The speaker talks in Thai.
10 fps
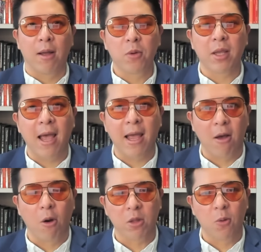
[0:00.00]
พูดง่ายอย่า
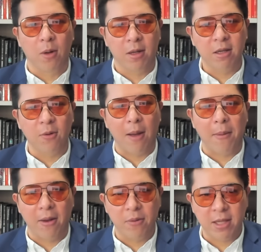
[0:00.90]
ห่อตัวนั่นคือความหมา
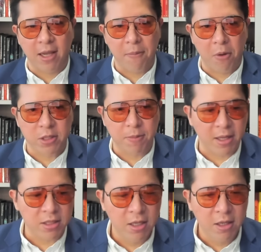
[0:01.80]
ยของคำว่า take up more space